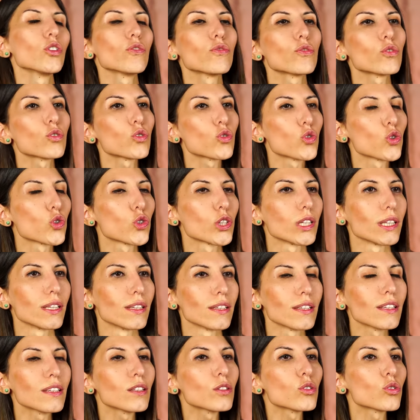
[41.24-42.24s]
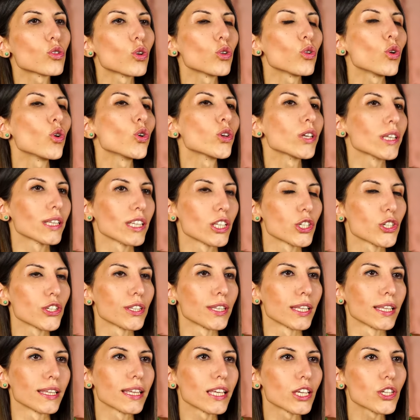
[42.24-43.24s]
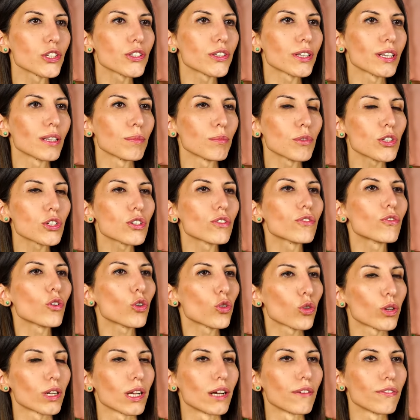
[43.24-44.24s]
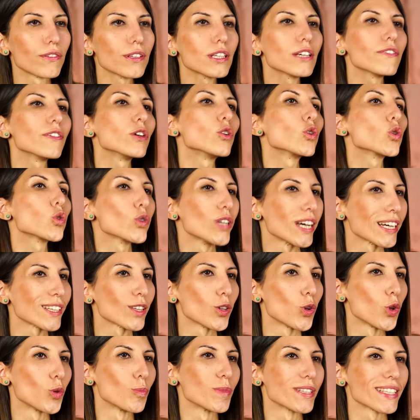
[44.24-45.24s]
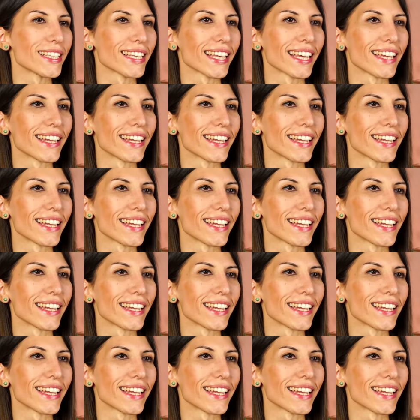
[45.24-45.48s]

Nüfus cüzdanının son 10 yıl içinde değiştirilmiş, fotoğraflı ve okunaklı olması